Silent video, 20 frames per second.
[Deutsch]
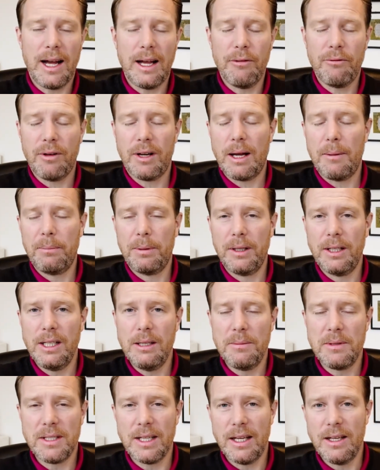Anfang
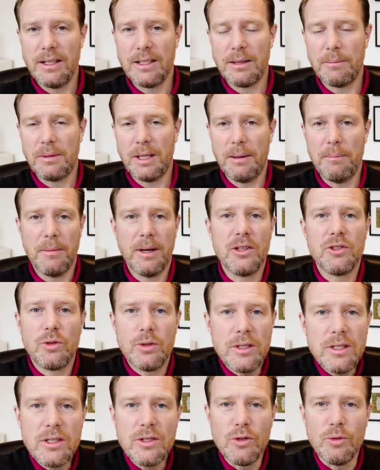April bis Ende September. So
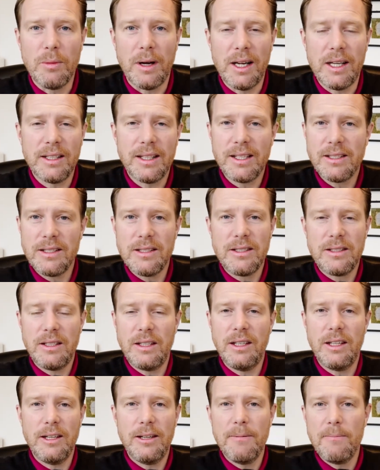ist es nun mal. Das ist
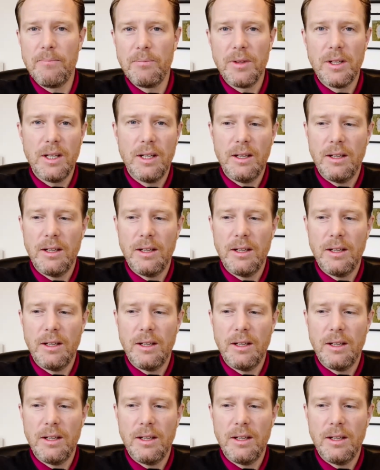die